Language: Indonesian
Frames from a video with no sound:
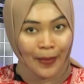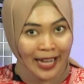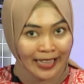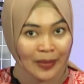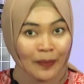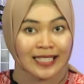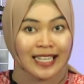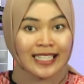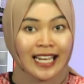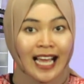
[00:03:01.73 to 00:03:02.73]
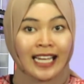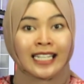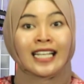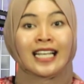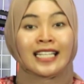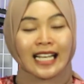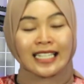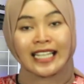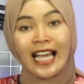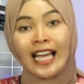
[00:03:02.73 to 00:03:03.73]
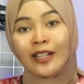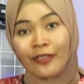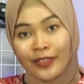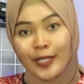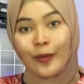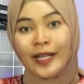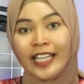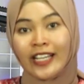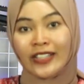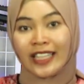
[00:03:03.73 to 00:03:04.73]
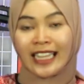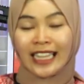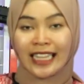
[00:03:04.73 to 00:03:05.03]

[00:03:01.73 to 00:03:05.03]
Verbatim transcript: Apakah tepat sasaran? Saksikan video berikut.